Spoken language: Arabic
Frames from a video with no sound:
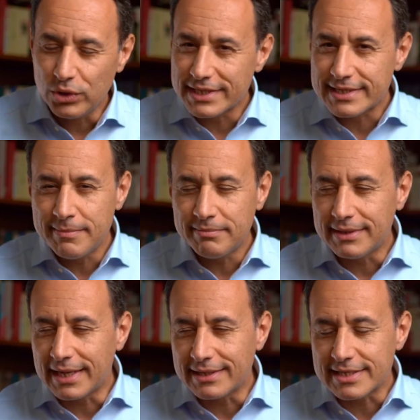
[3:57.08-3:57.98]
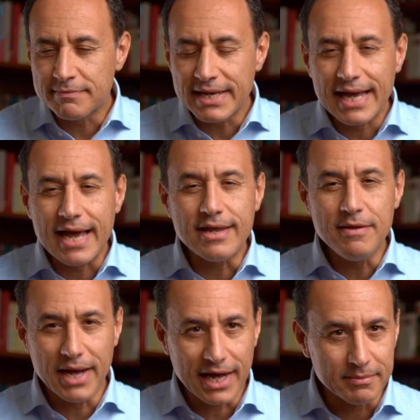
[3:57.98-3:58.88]
ودي يعني تسميه
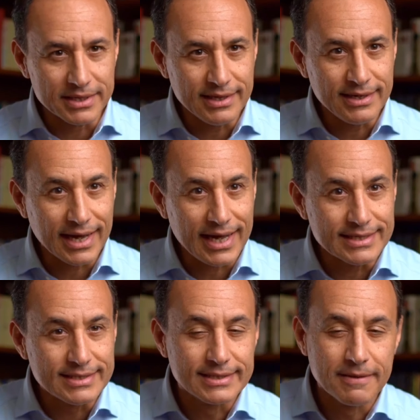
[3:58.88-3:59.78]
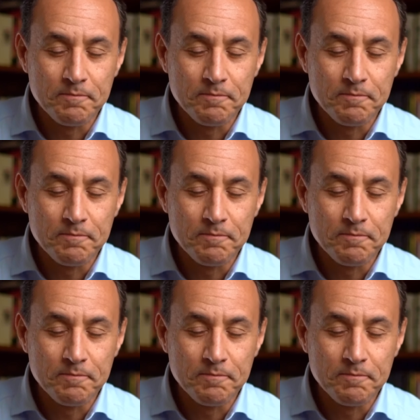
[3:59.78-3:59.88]
غريبه حبتين لحد